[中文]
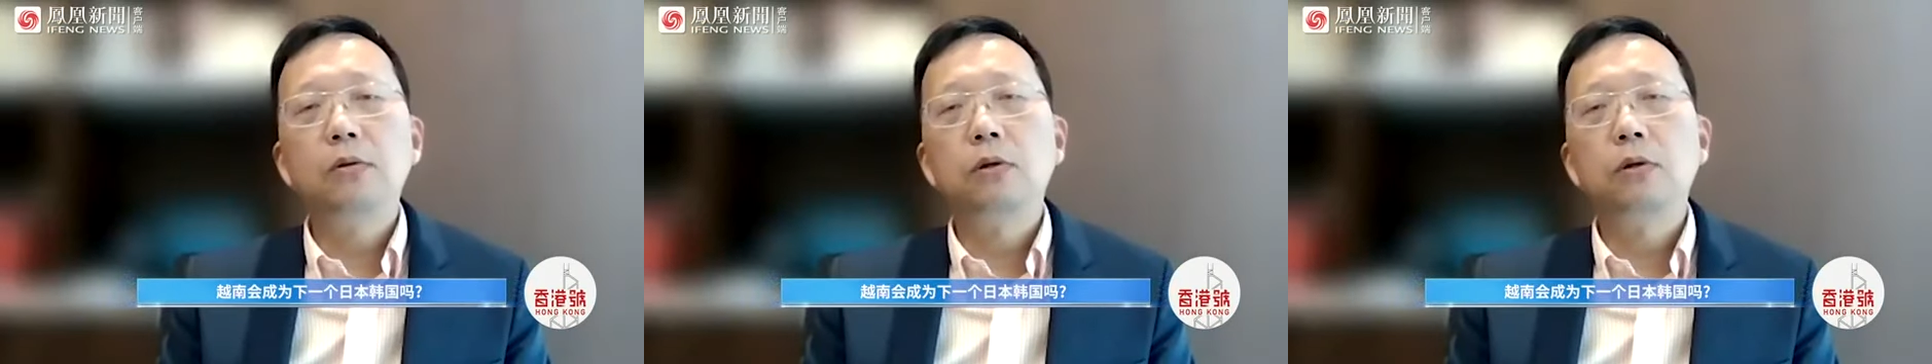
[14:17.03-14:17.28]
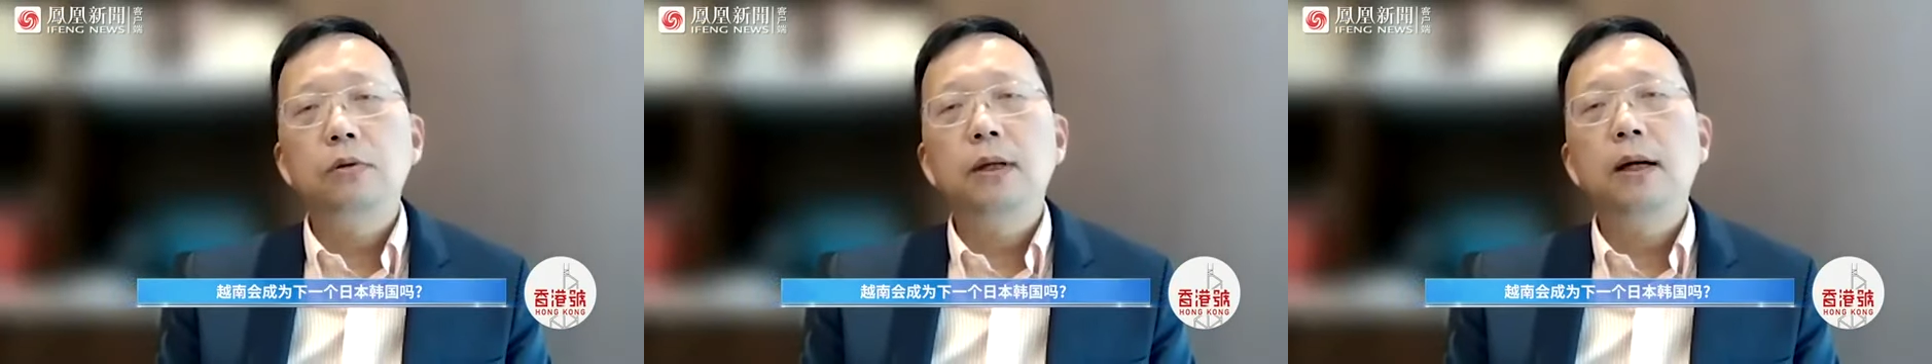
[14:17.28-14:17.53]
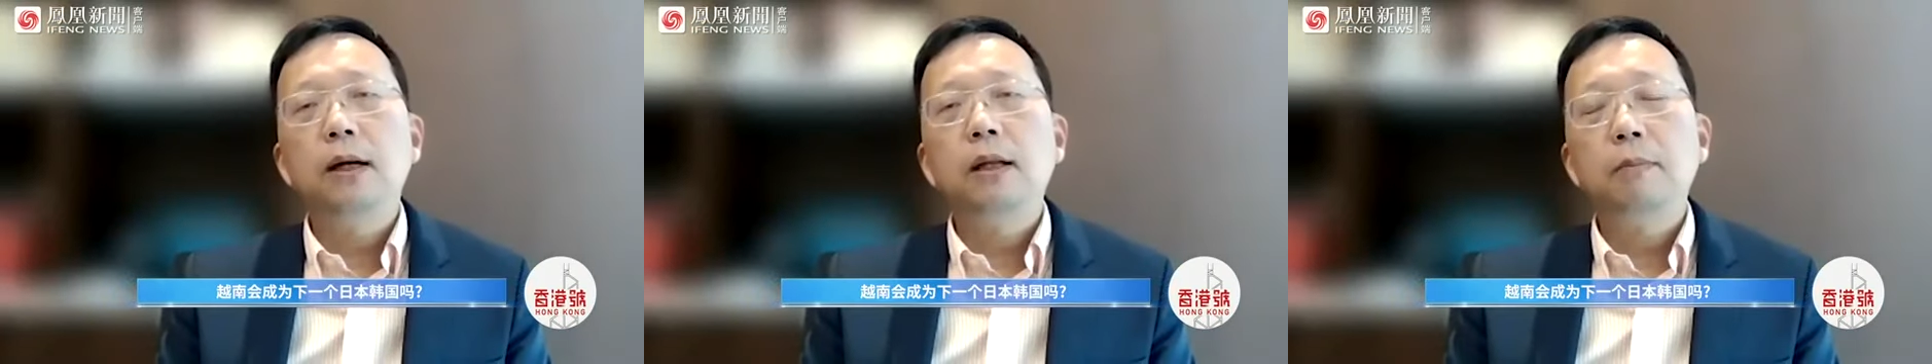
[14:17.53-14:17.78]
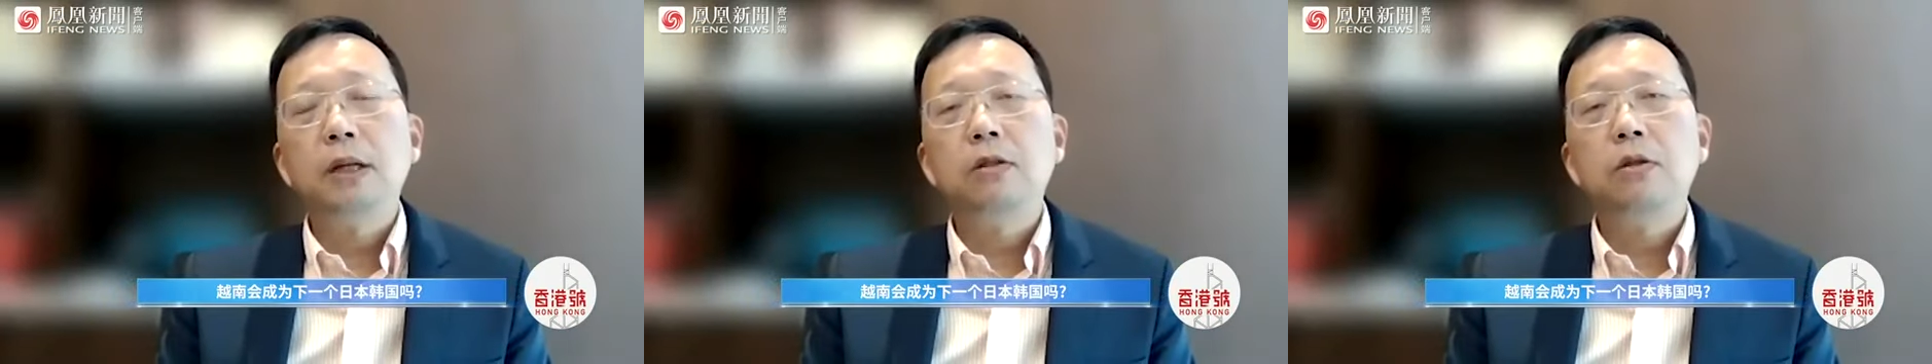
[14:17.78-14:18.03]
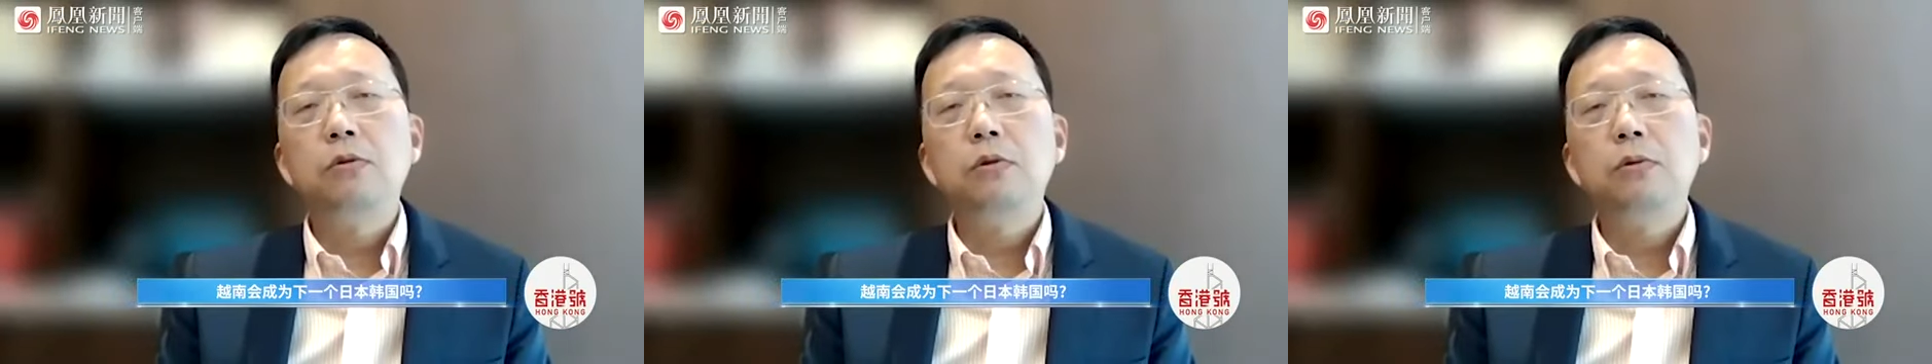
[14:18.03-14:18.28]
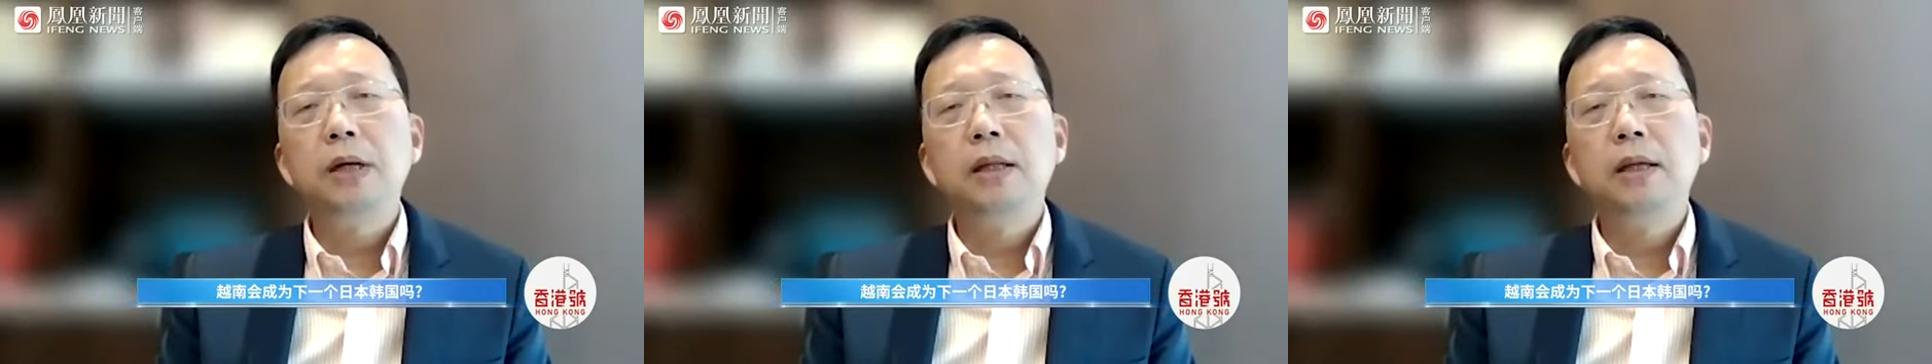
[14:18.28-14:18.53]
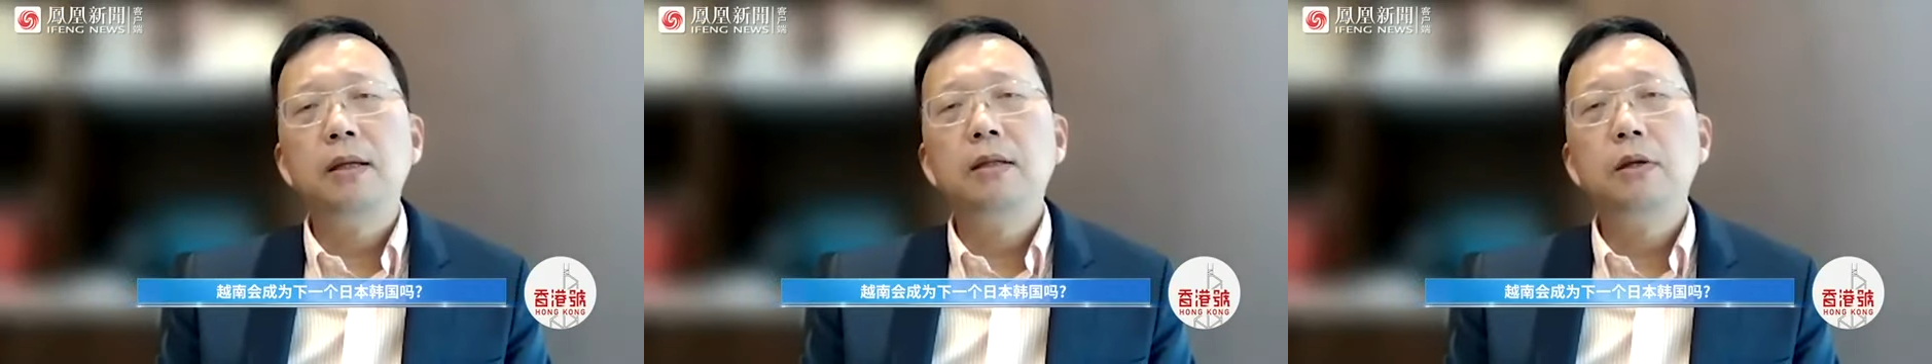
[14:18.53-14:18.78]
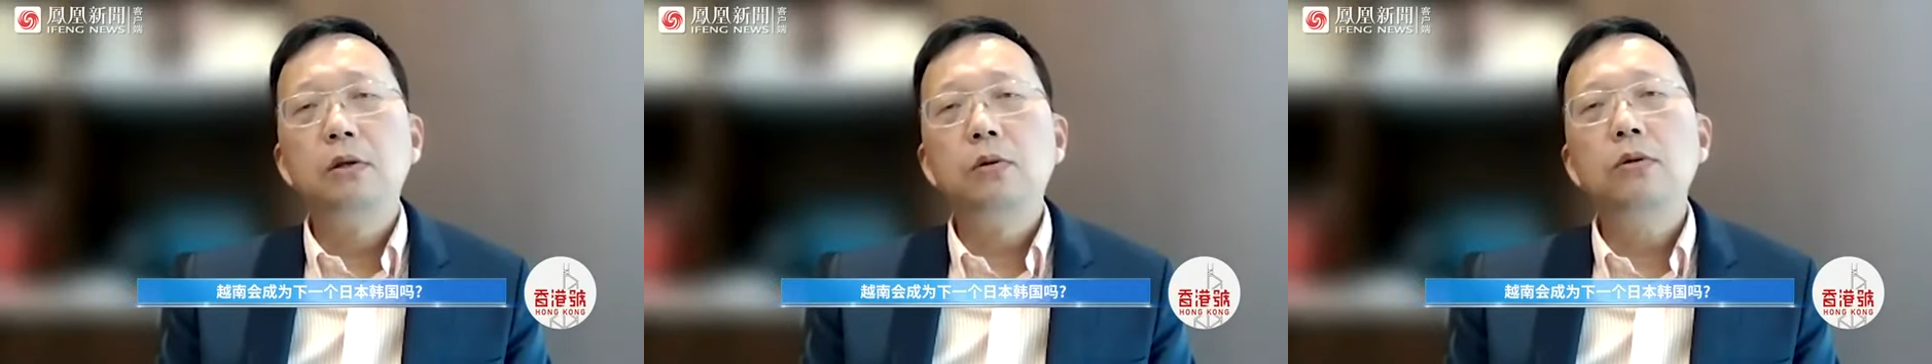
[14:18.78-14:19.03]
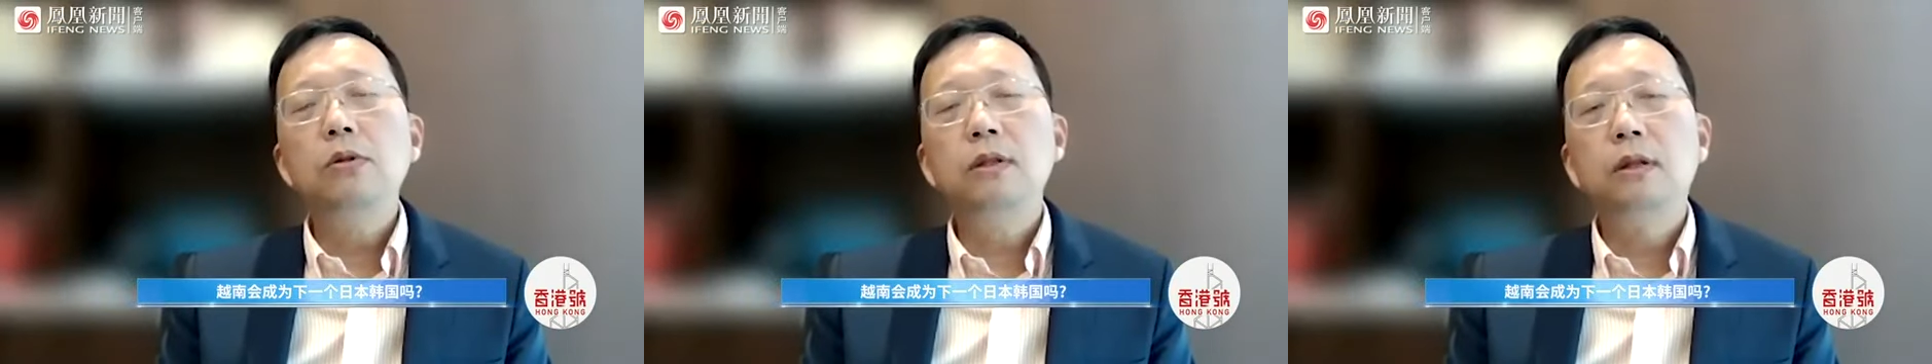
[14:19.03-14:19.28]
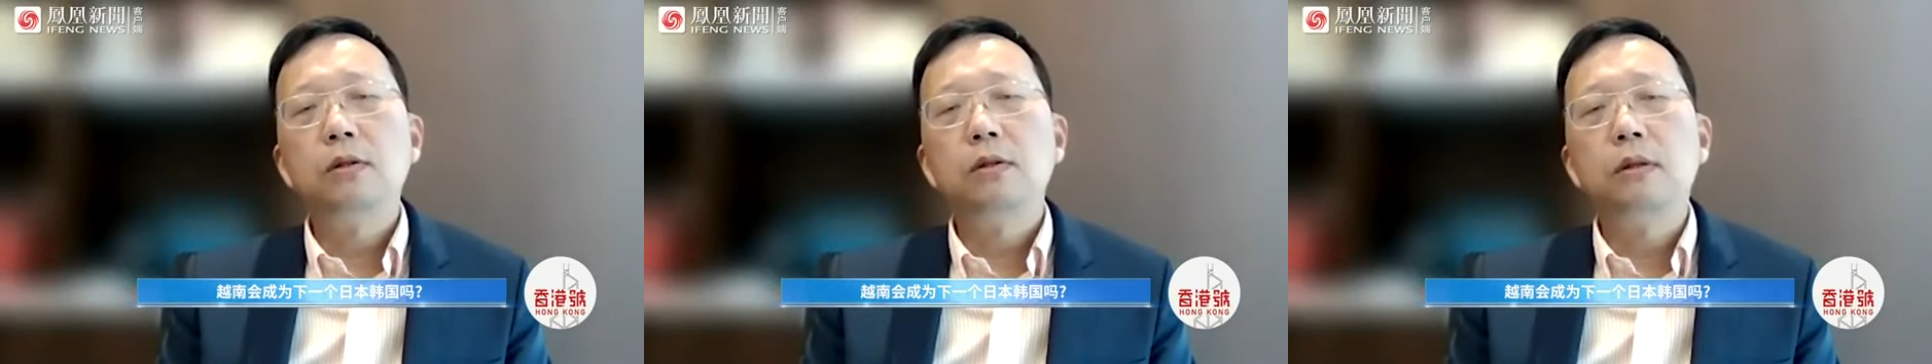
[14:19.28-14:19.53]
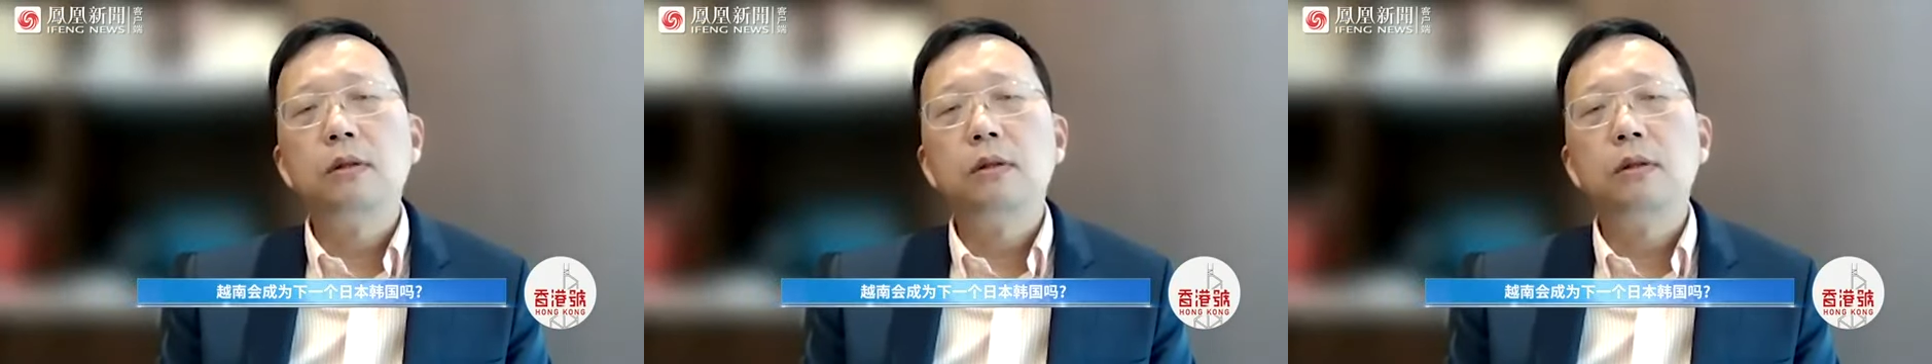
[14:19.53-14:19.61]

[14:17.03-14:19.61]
呃，越南它本身具备的一些优势呢，